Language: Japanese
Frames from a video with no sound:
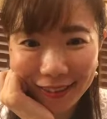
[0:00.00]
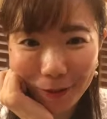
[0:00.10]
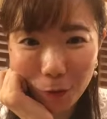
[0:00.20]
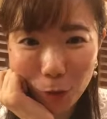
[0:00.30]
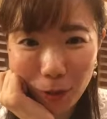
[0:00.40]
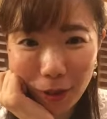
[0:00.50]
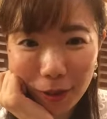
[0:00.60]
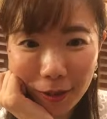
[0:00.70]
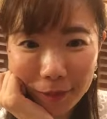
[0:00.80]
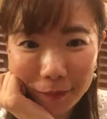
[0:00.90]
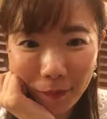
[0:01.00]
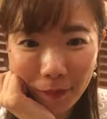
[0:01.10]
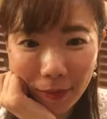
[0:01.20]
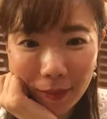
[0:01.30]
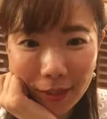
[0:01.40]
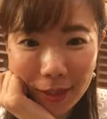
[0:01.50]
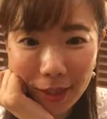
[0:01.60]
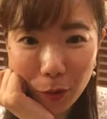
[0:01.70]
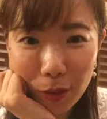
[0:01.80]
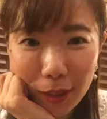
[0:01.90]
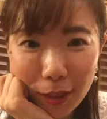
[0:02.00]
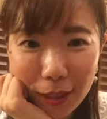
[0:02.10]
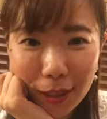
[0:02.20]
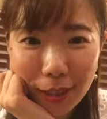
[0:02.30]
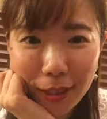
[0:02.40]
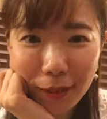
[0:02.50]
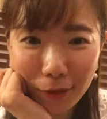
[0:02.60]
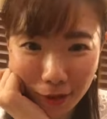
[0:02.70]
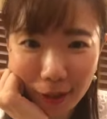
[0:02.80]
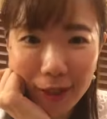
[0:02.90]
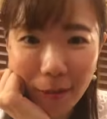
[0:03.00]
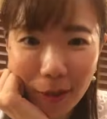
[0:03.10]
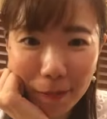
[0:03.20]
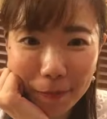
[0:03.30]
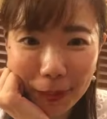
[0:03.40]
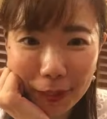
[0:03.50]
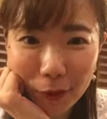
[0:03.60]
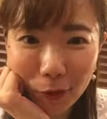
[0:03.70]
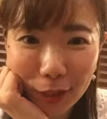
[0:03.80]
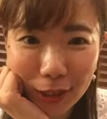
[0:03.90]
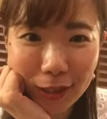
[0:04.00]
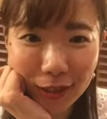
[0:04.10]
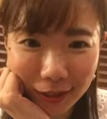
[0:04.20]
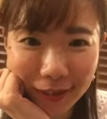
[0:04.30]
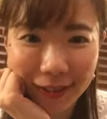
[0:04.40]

でもなんか幸せな一日ですよね喋りっぱなしの一日